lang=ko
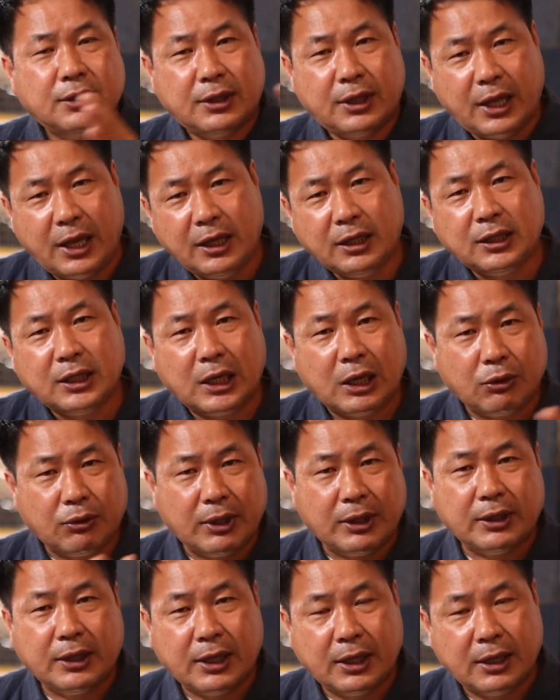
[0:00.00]
테이크라고
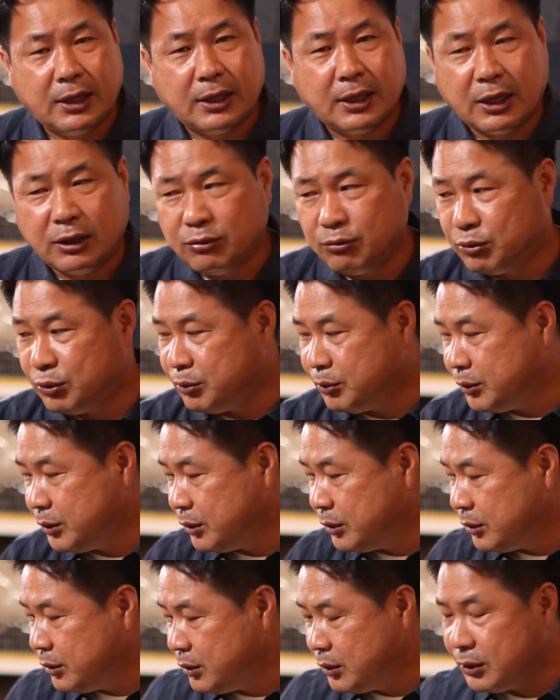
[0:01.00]
한다라는
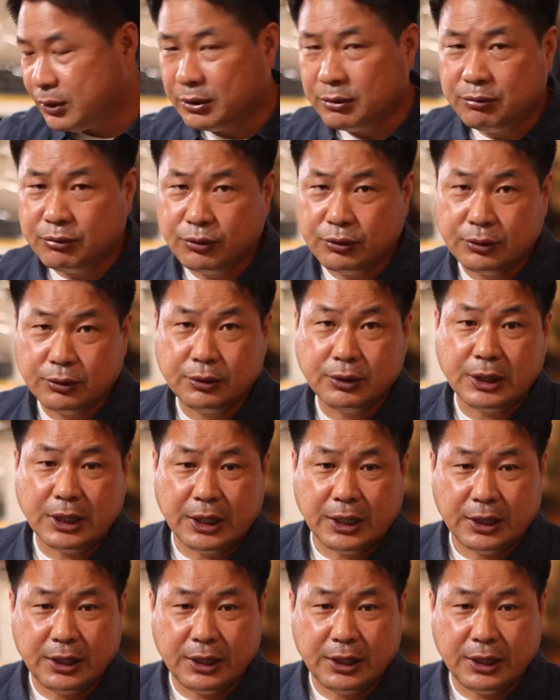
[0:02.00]
부분들을 여러분들은